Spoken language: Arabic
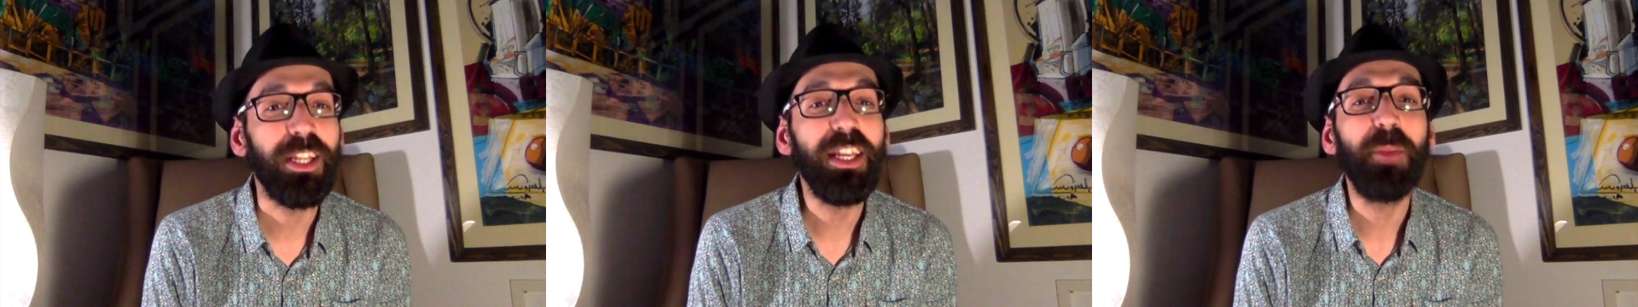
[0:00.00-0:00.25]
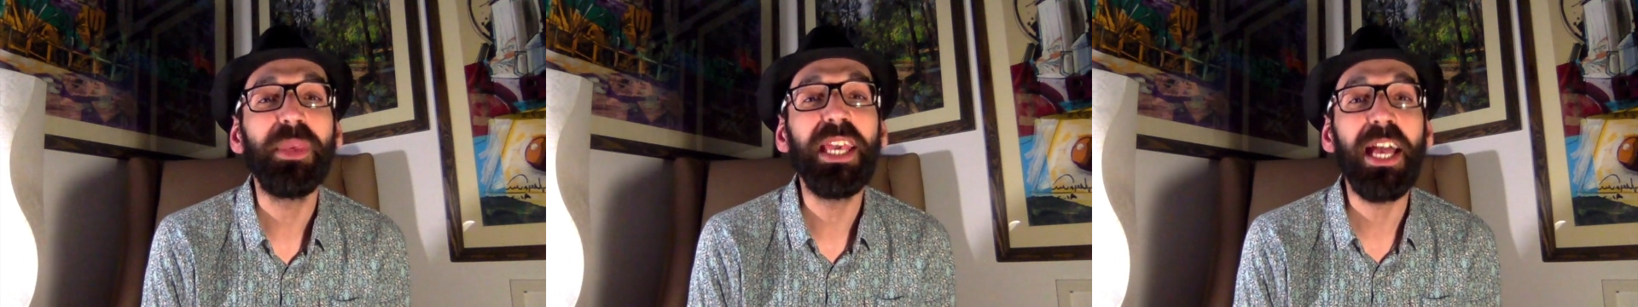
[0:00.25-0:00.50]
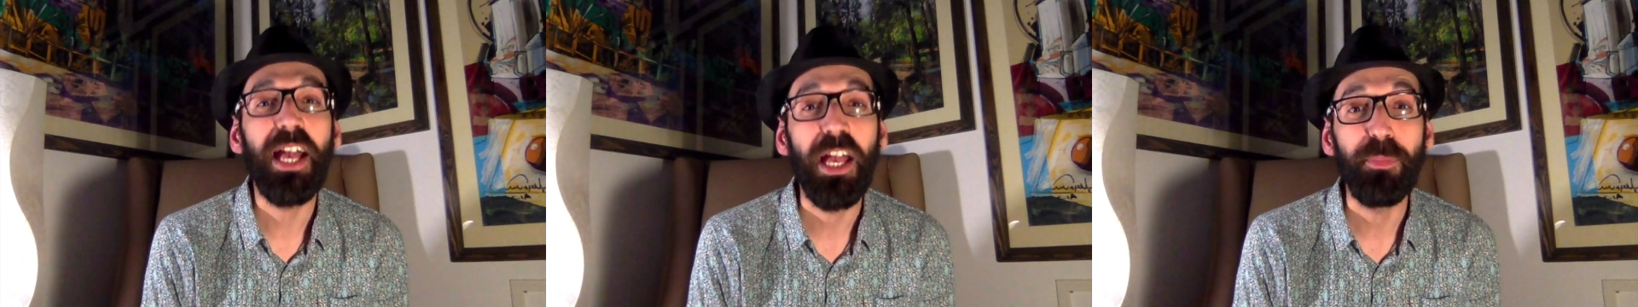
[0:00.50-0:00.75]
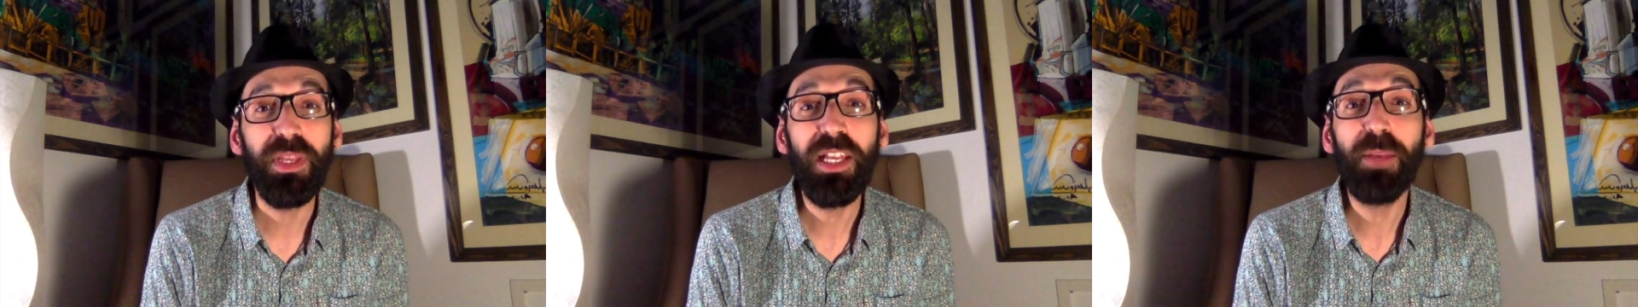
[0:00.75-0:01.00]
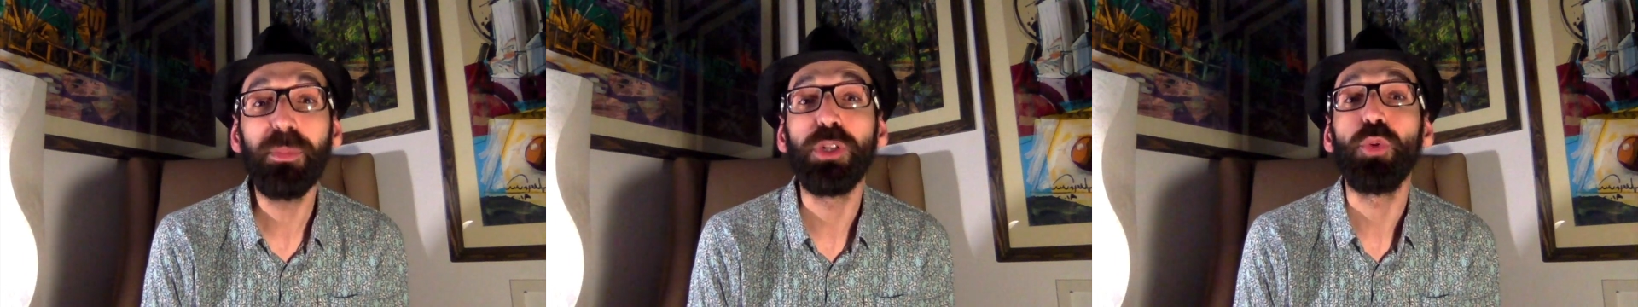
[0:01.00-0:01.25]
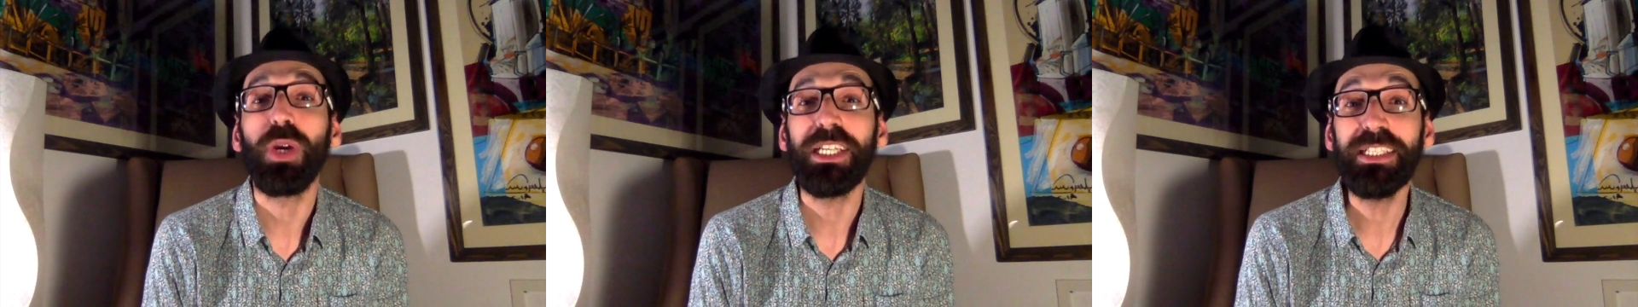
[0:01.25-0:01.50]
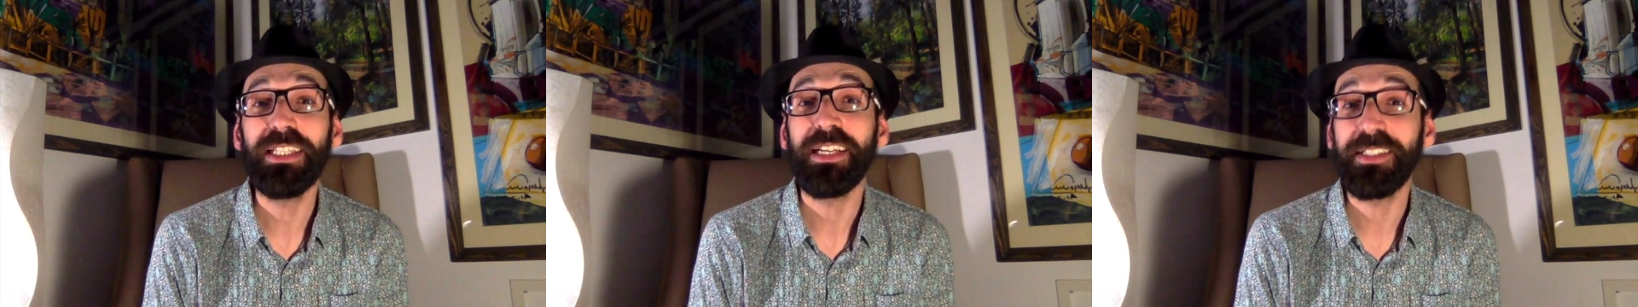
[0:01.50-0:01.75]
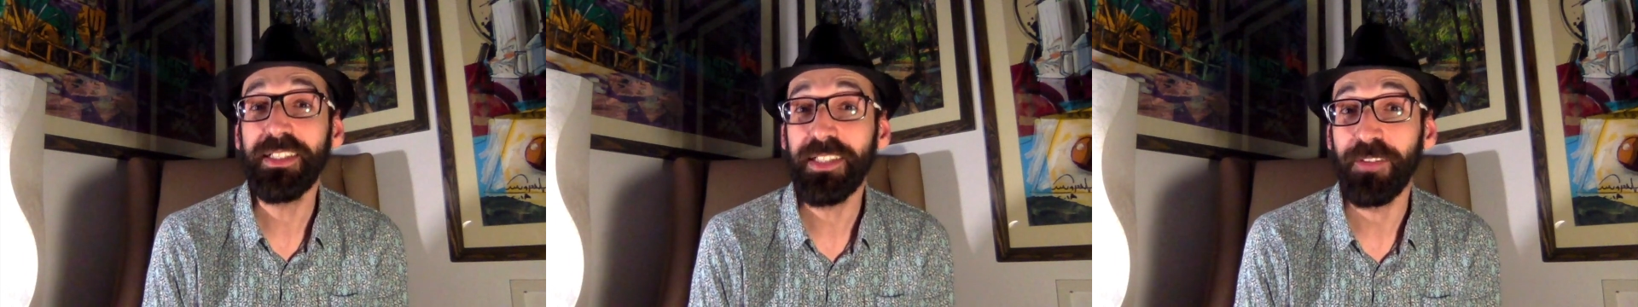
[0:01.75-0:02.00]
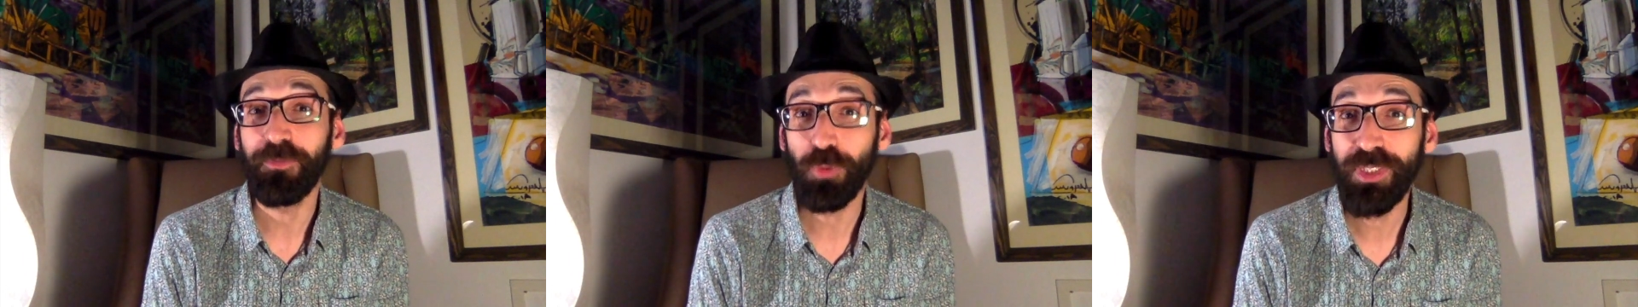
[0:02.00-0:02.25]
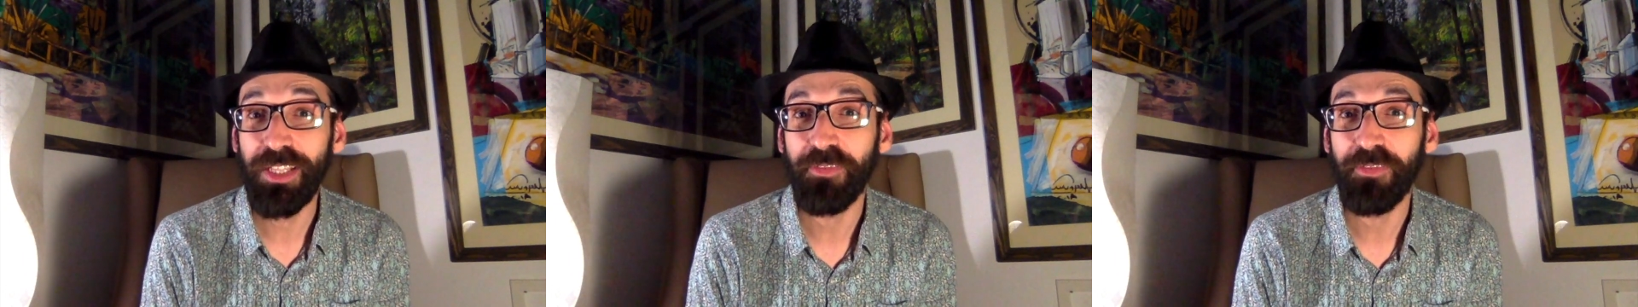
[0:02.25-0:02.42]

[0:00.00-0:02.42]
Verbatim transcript: لنا بيئة آمنة بنعيد تأسيس أنفسنا